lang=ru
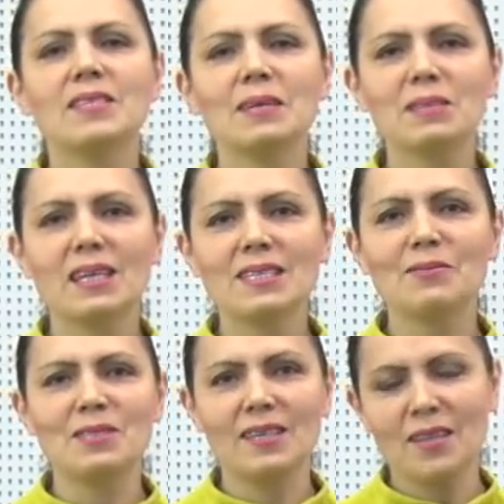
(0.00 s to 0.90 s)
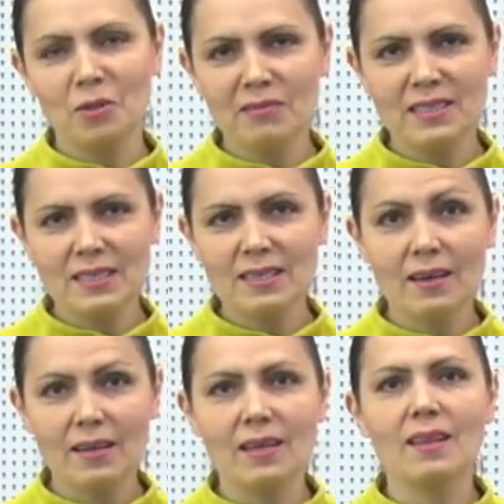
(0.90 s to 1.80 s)
Всем здравствуйте! Это новости
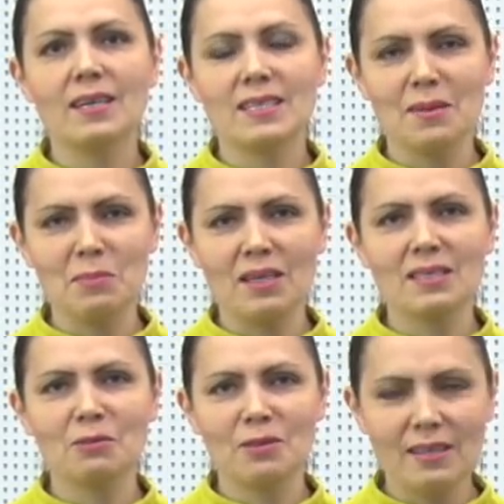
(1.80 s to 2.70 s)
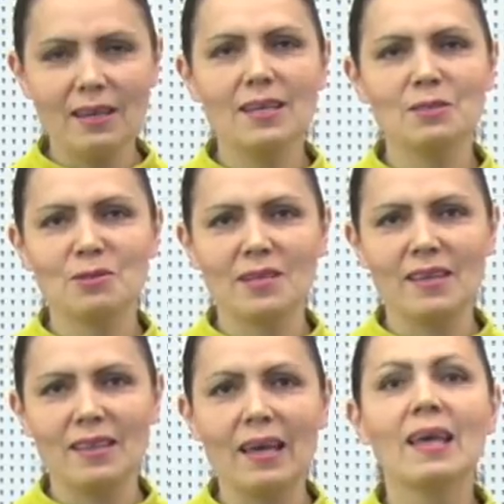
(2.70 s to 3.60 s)
телеканала АСА. Меня зовут Наталья
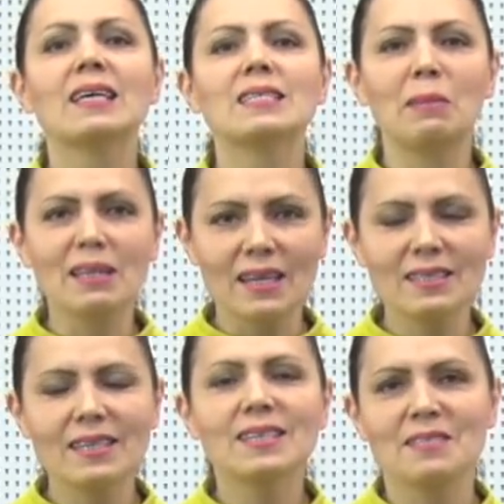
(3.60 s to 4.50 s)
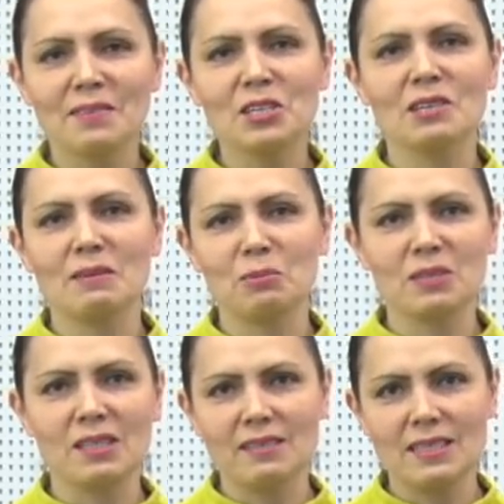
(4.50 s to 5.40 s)
Сусанина. Смотрите свежий
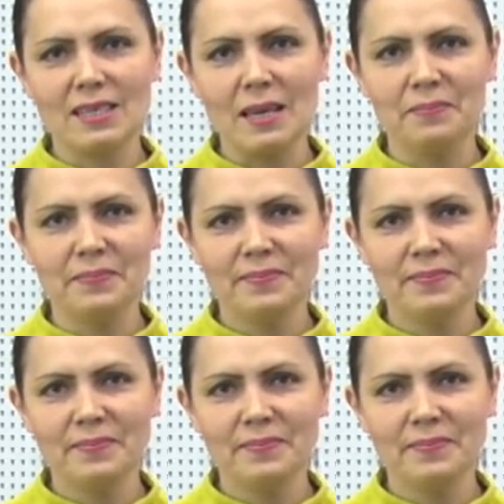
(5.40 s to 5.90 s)
выпуск новостей.